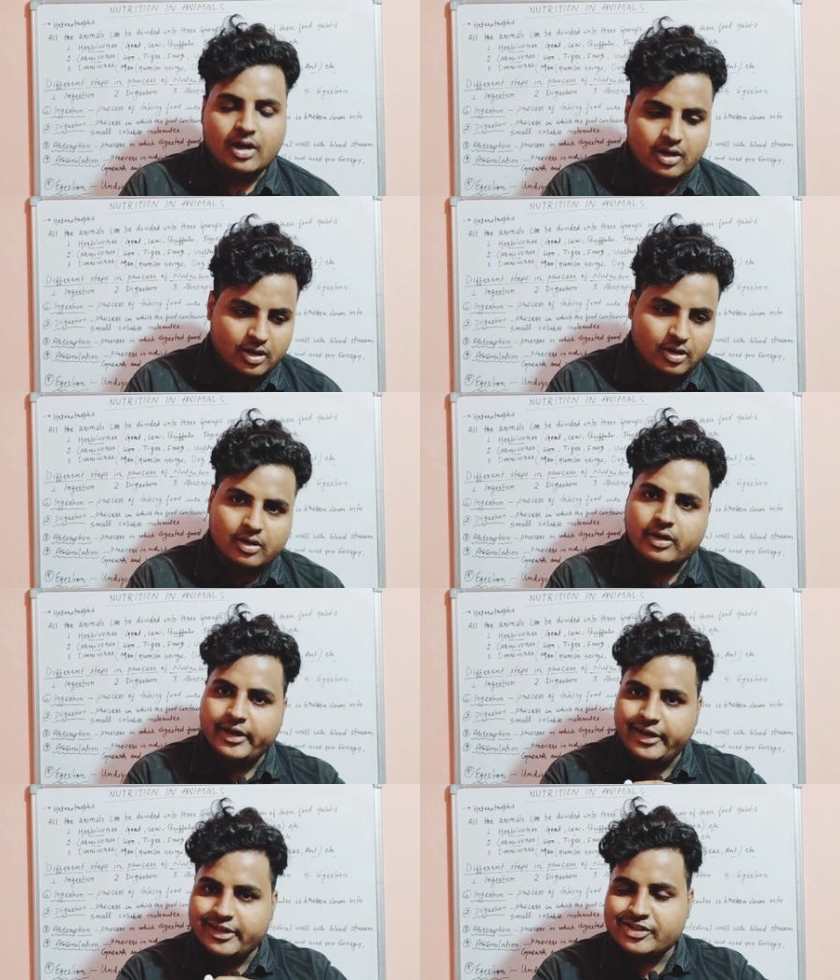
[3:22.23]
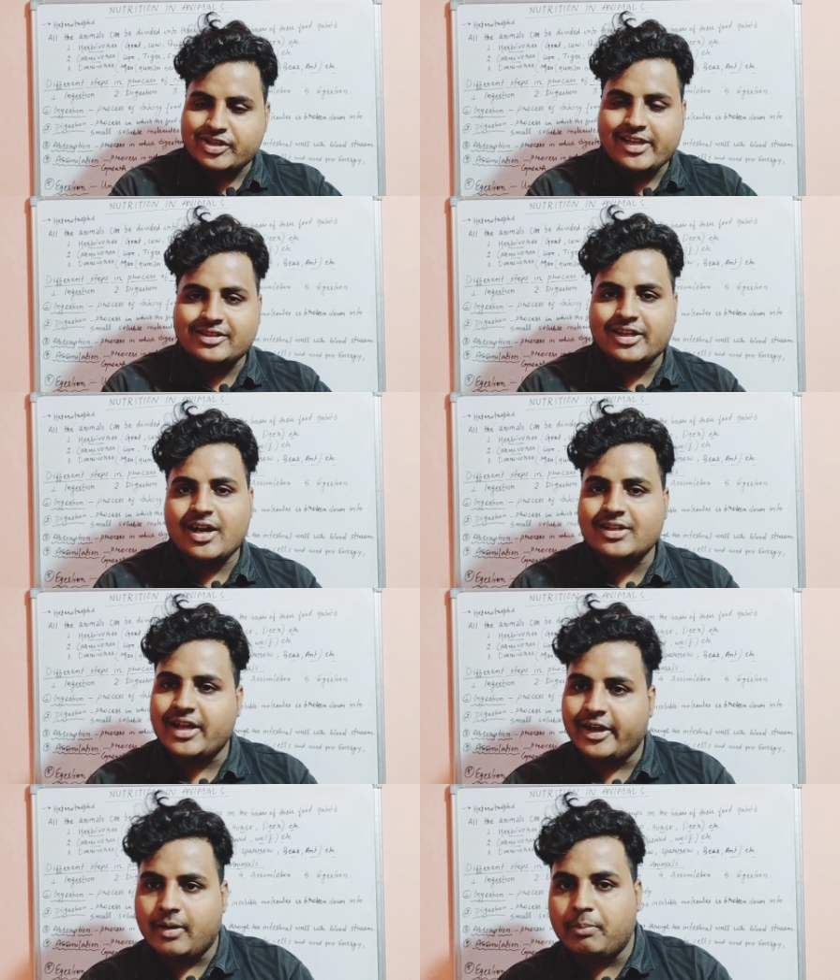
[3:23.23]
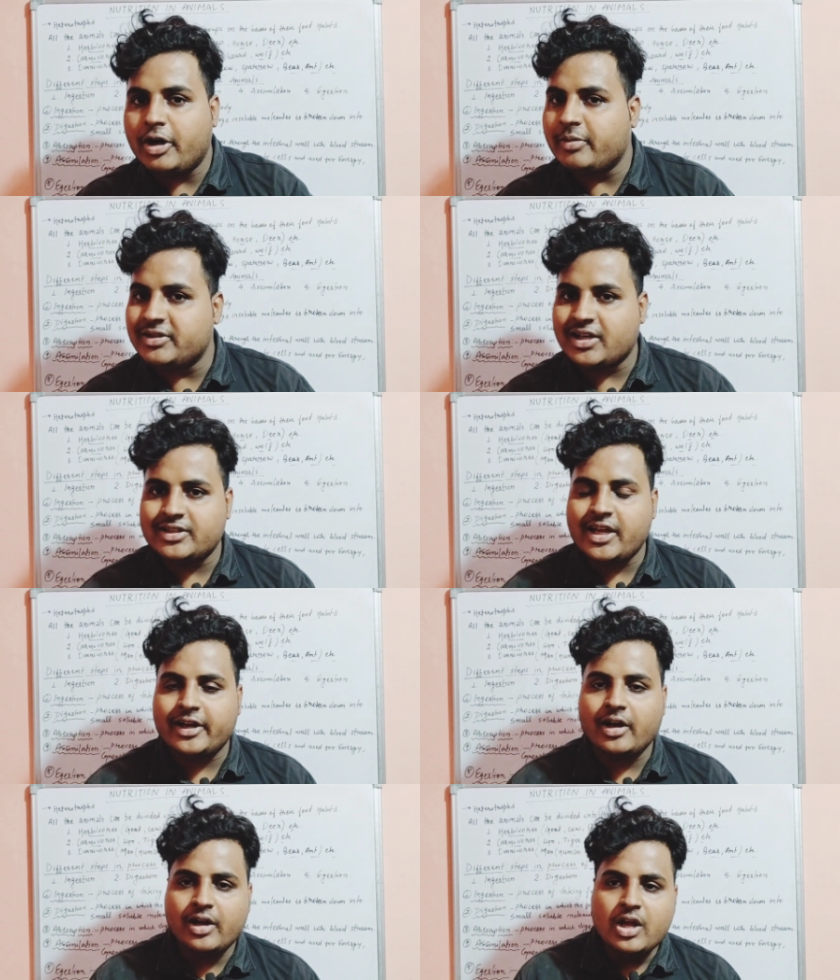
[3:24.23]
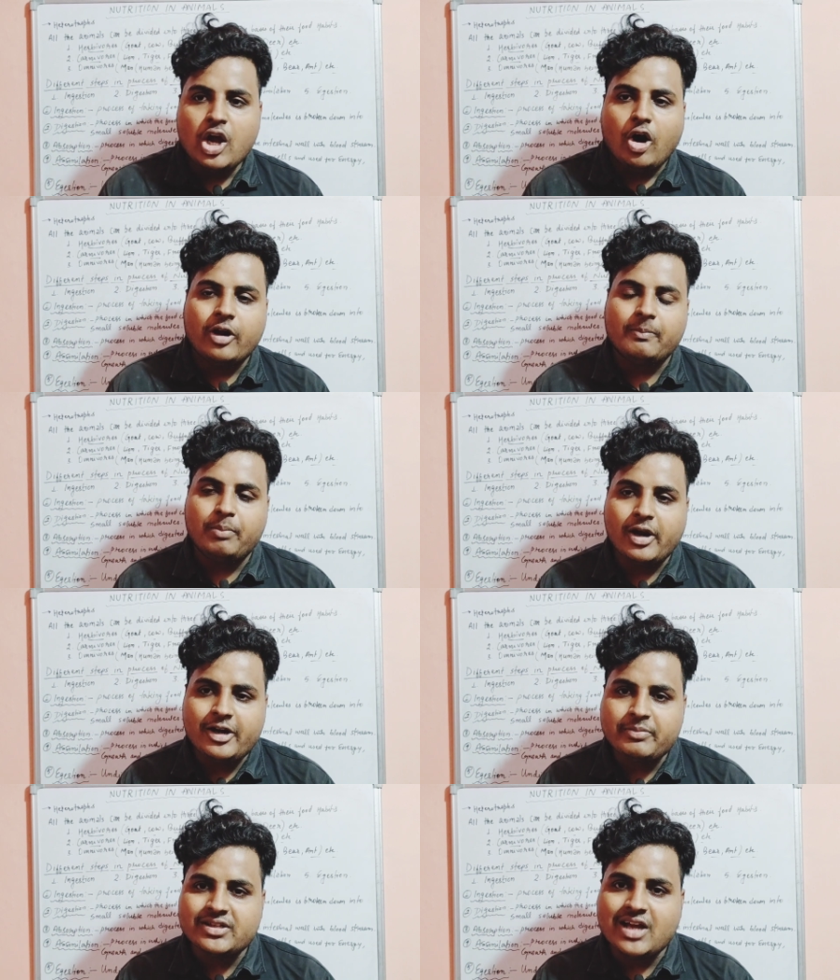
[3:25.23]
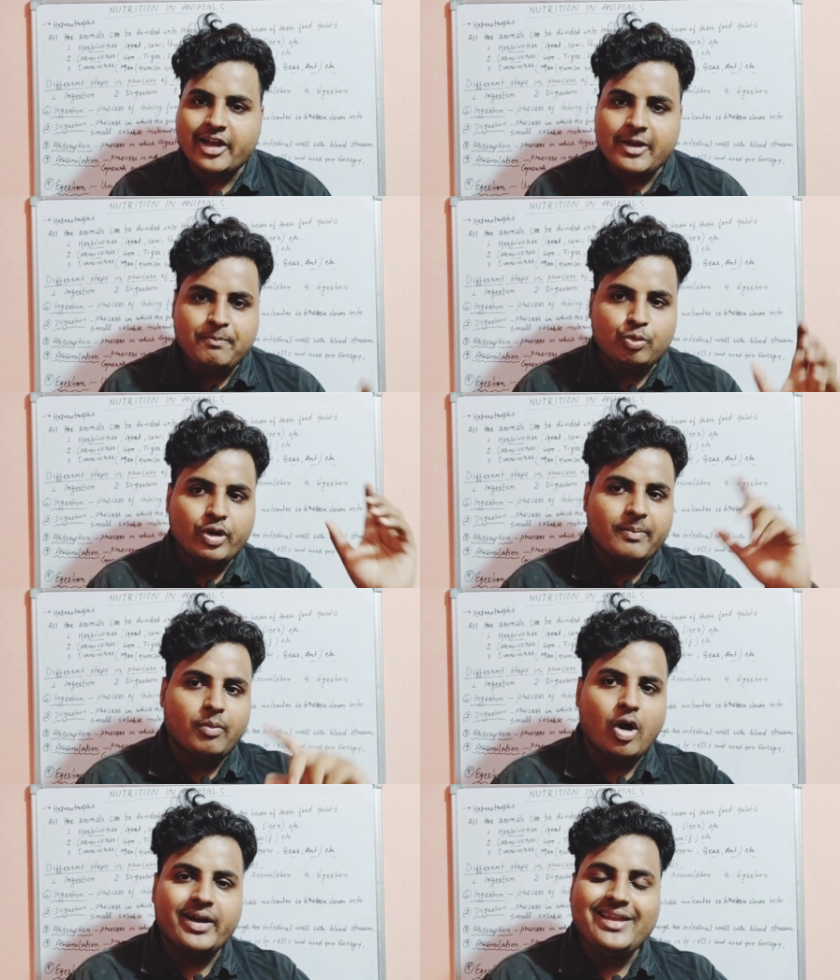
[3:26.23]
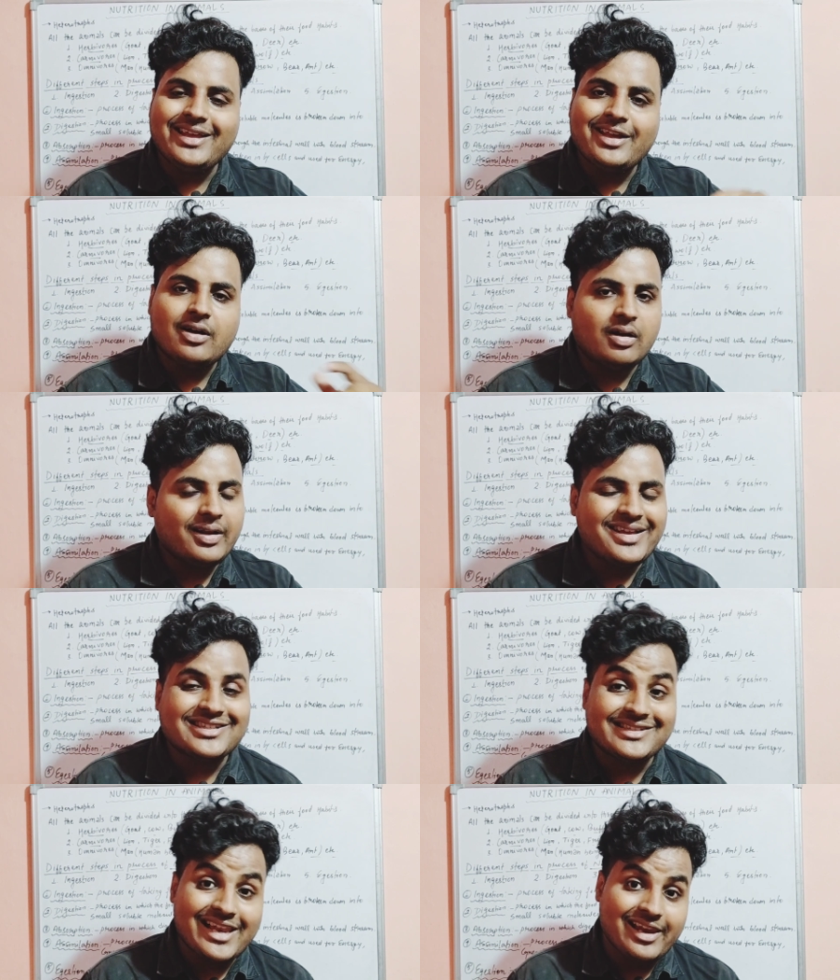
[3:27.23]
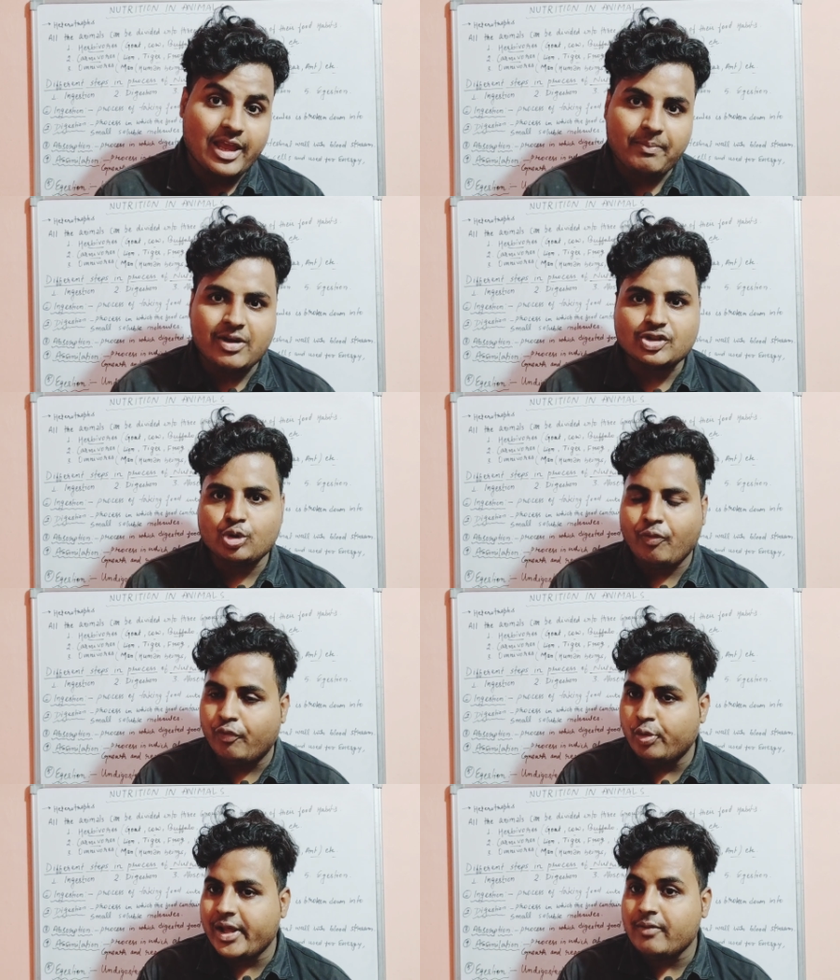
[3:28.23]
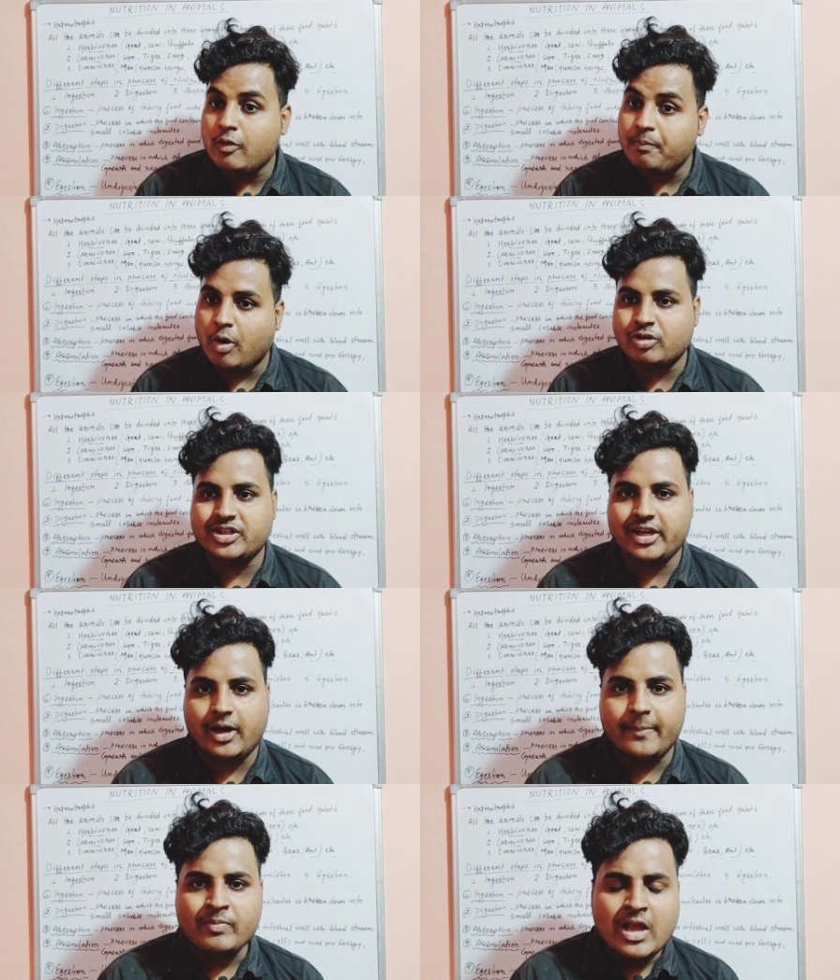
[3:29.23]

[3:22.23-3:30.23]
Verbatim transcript: इंटेस्टाइन से कहा जाएगा ब्लड में चला जाएगा और ब्लड में जाके पूरे बॉडी के हर एक सेल के पास जो फूड है वो पहुंचेगा